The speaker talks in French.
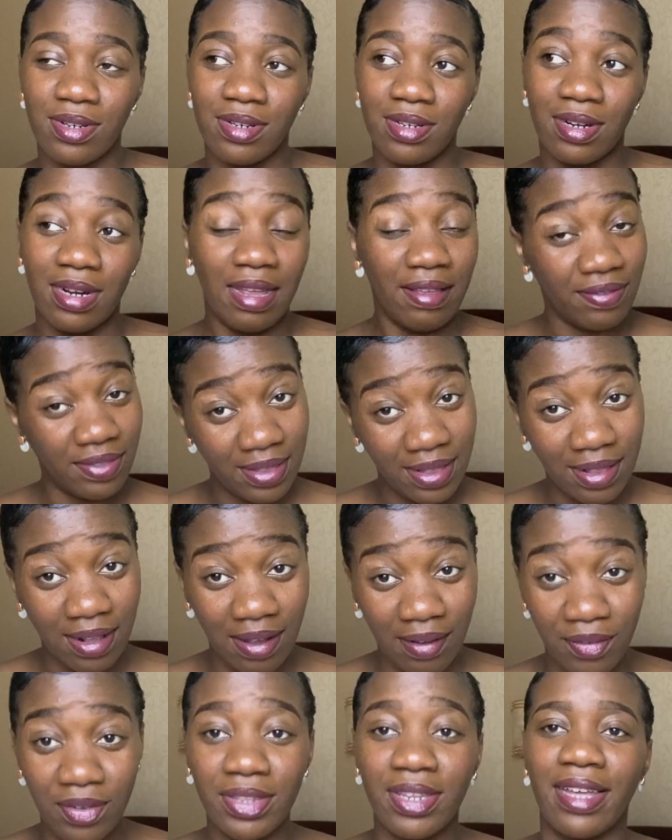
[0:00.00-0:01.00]
dans
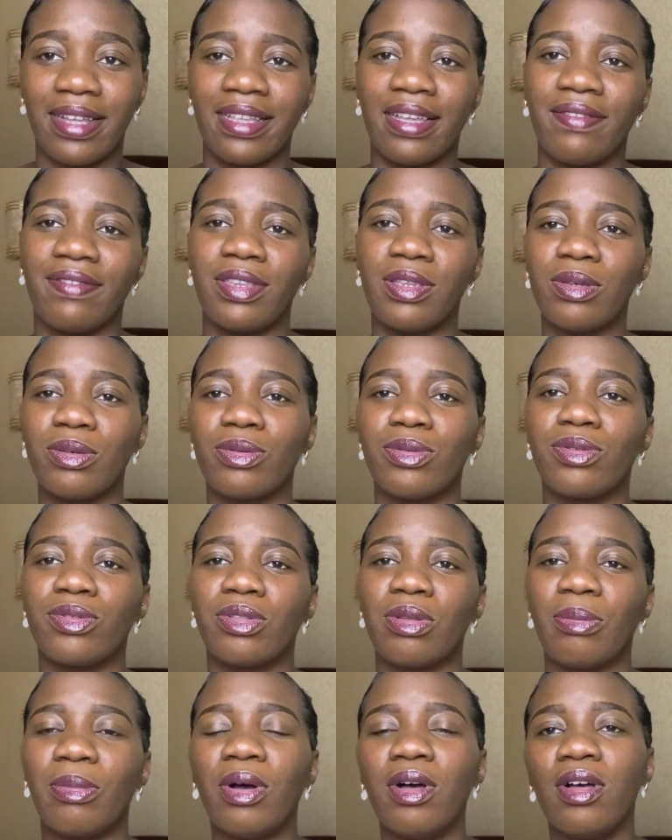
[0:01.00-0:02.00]
l'avant-dernière vidéo
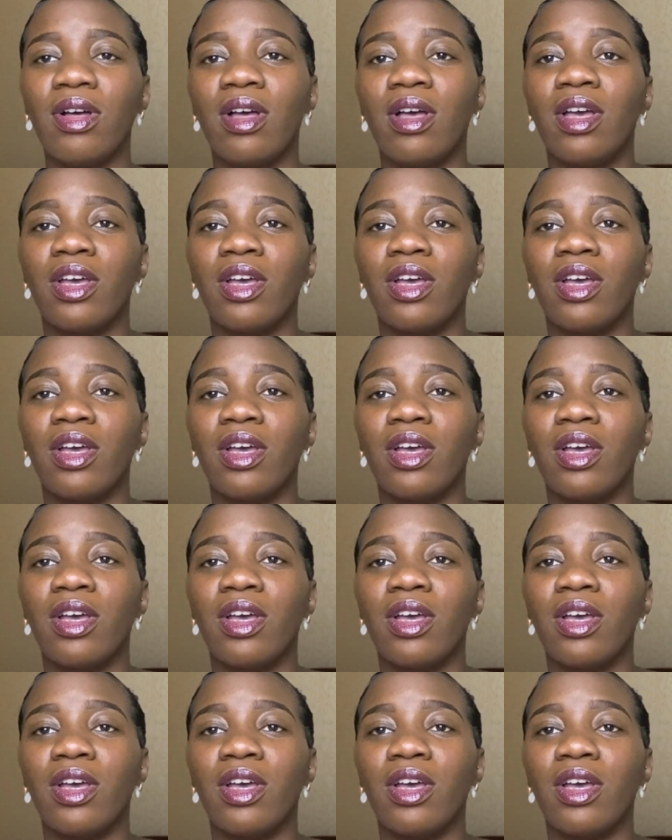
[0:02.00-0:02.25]
justement,